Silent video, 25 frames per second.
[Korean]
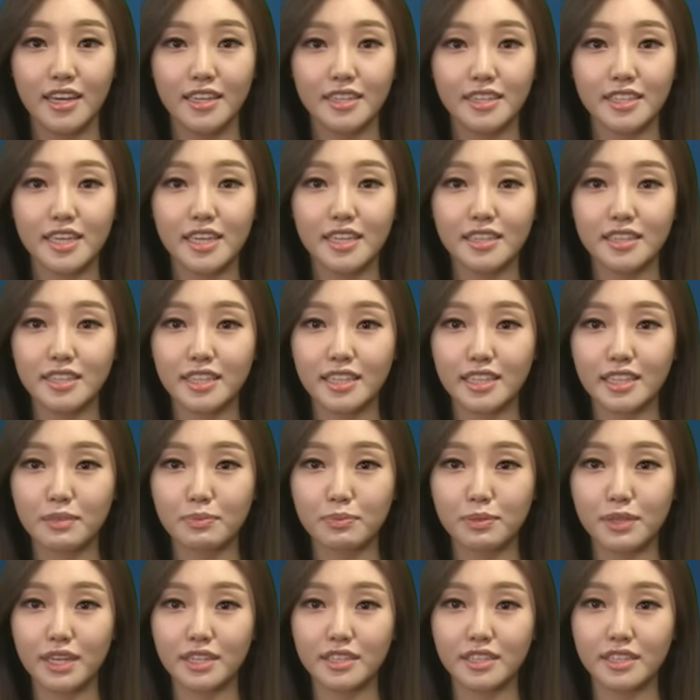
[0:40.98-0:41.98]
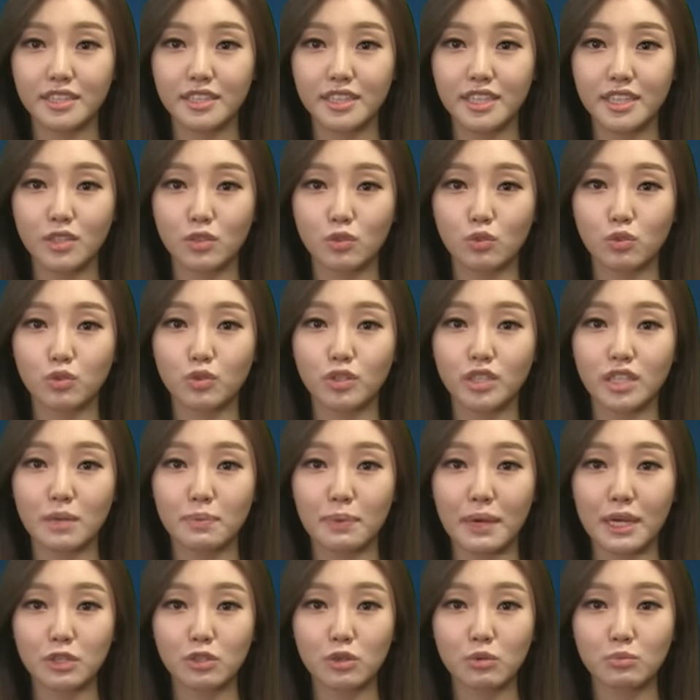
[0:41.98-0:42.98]
TNT 익스프레스는 국제
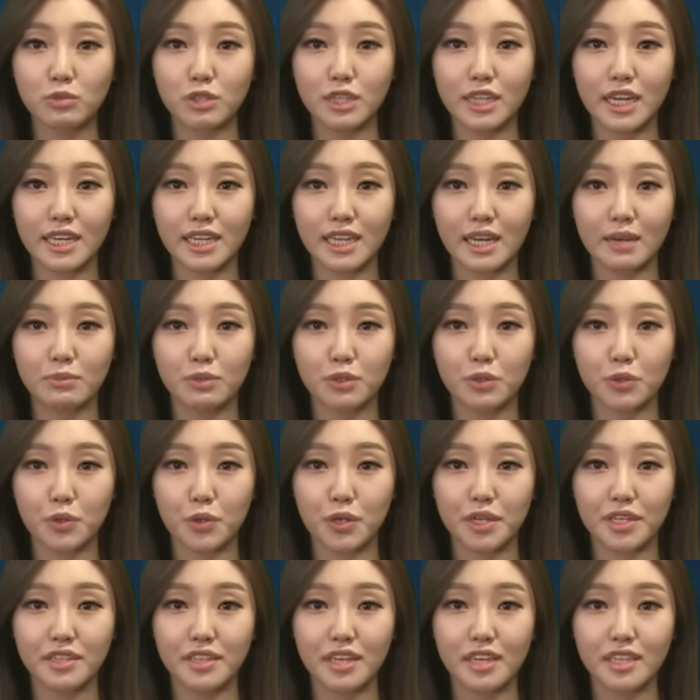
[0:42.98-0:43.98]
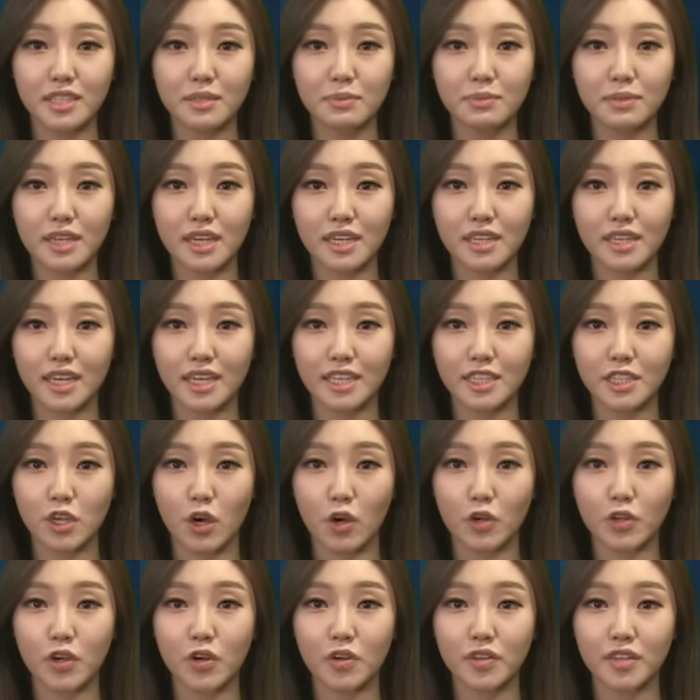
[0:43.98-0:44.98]
배송 물량 감소로 인해 심각한
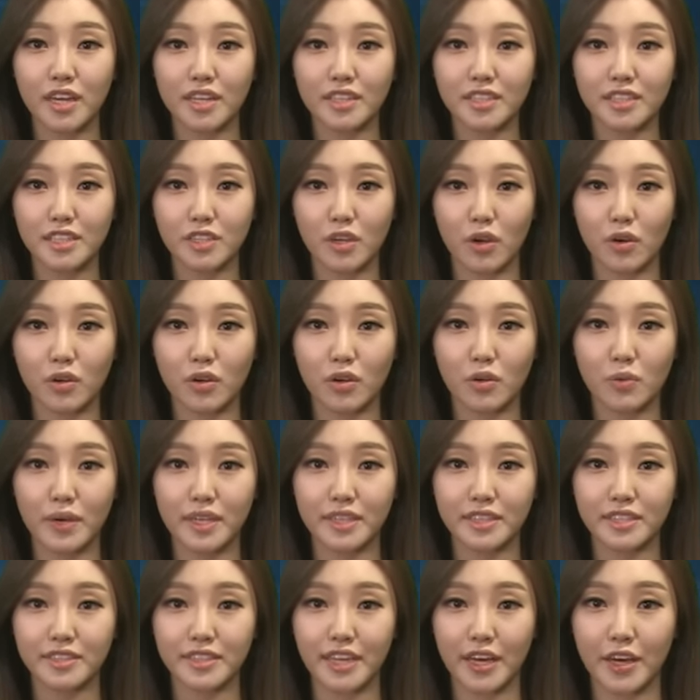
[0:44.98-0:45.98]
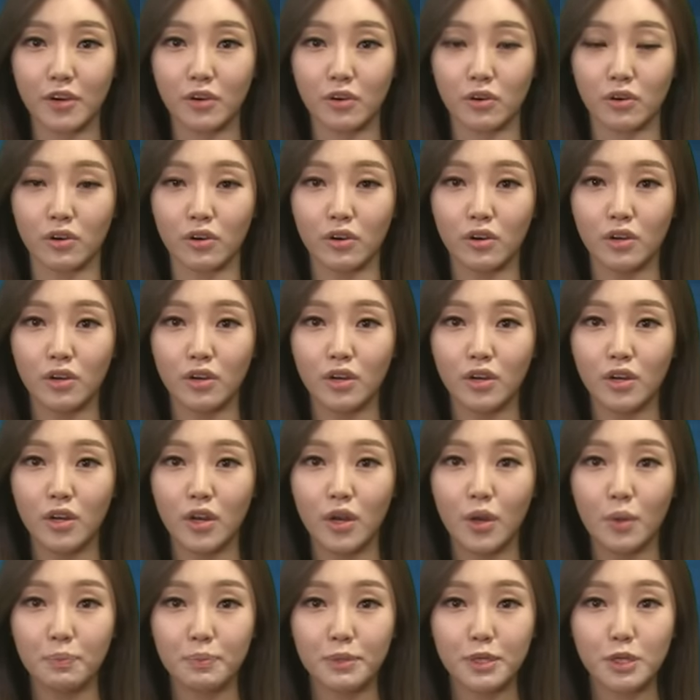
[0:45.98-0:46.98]
경영난을 겪어왔는데요.
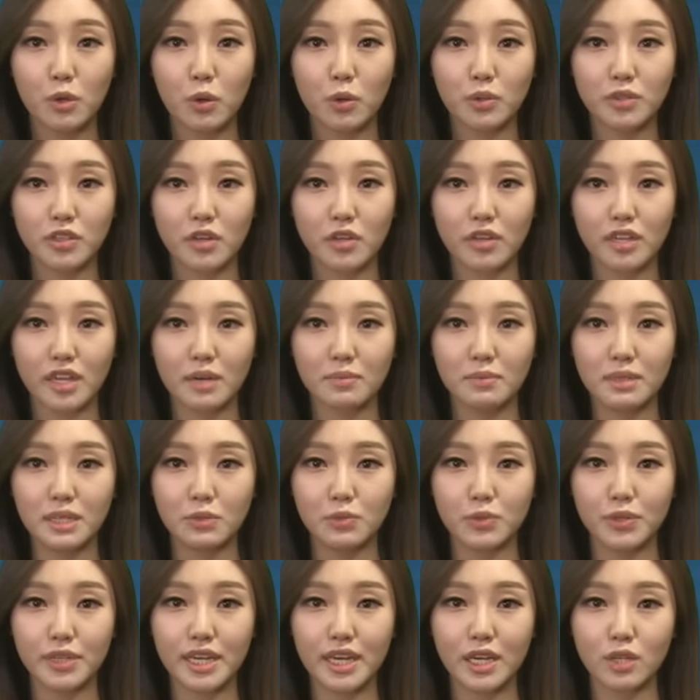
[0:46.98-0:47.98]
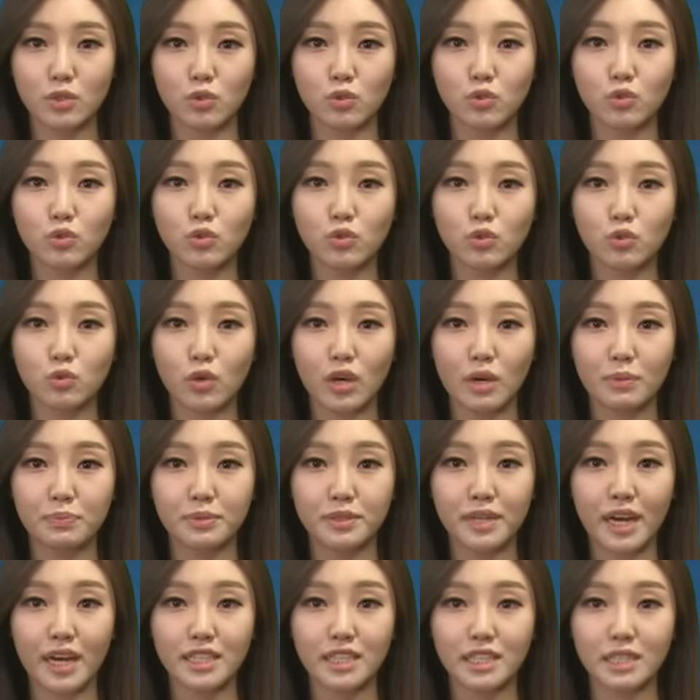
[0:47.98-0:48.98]
비용 절감을 위해 중국과
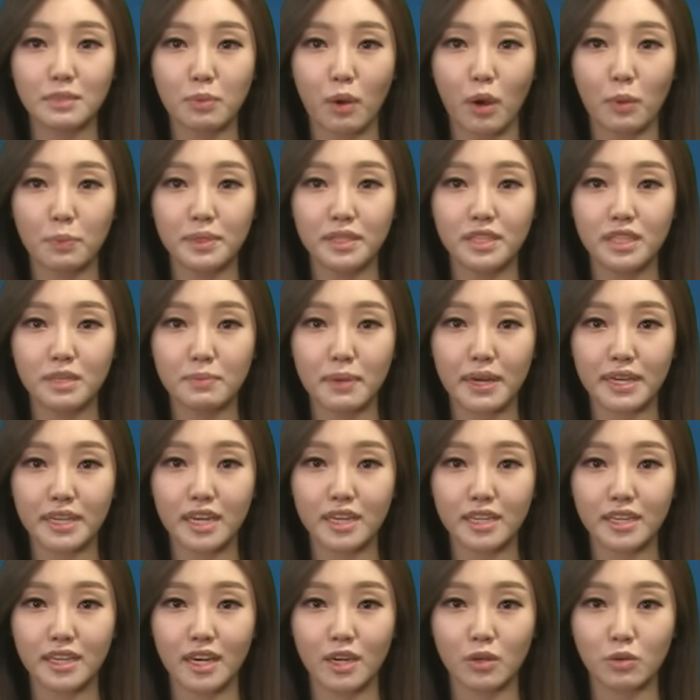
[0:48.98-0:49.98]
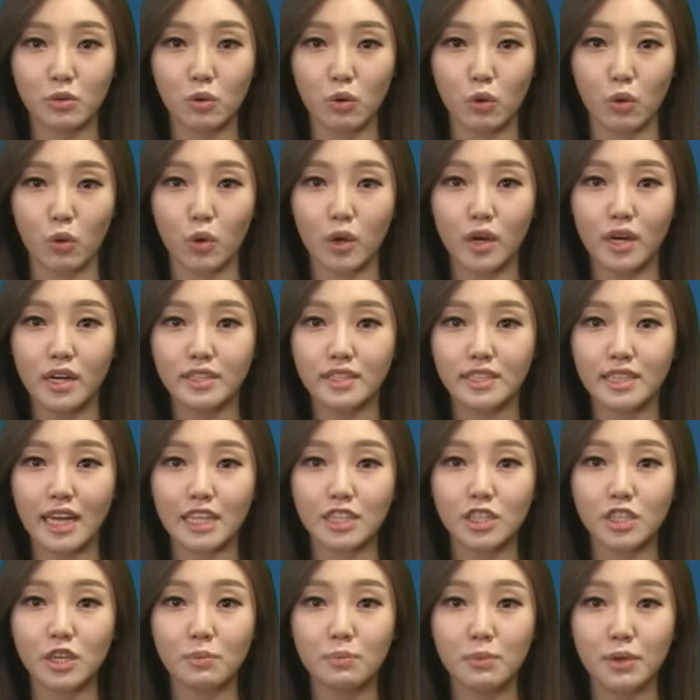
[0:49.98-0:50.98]
브라질 법인을 매각하고
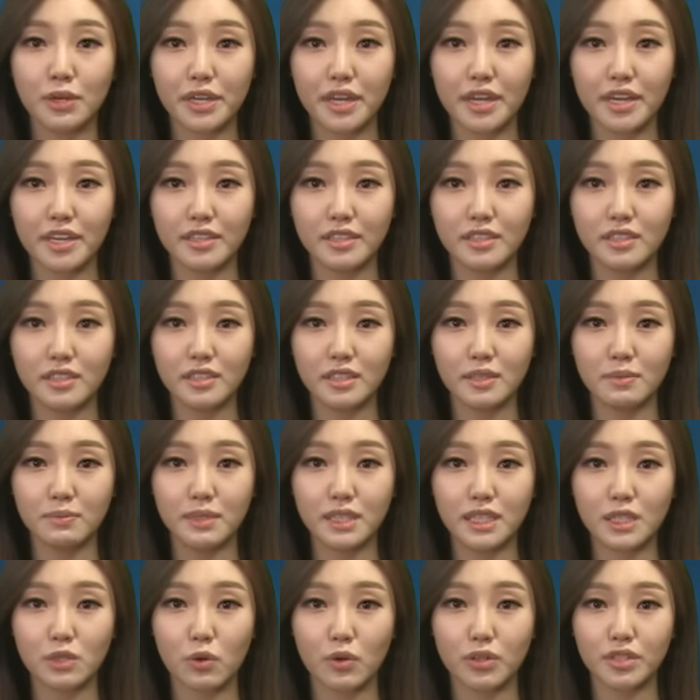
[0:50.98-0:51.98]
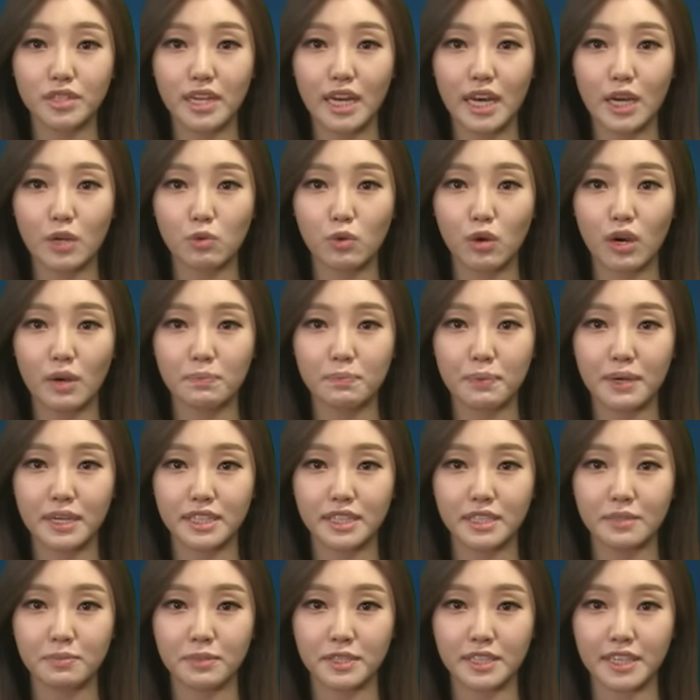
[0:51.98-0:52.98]
4천 명에 이르는 임직원을 해고한 바
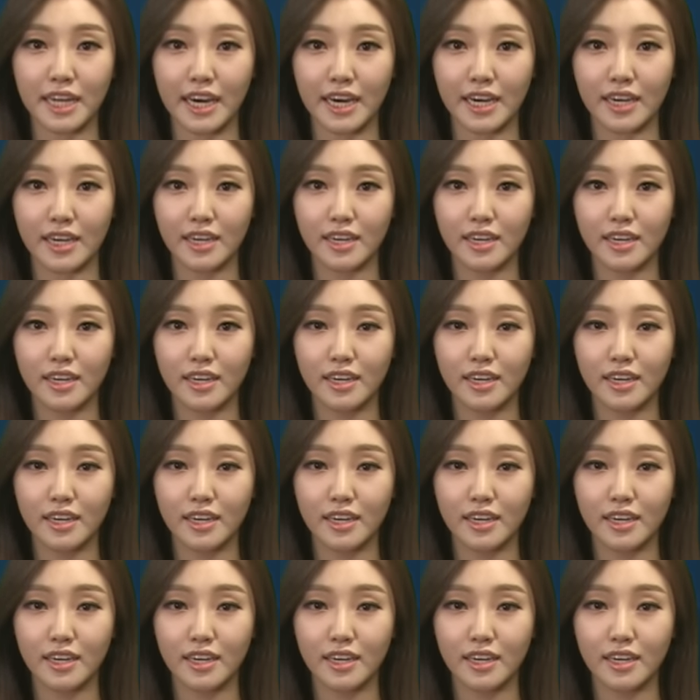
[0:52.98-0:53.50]
있습니다.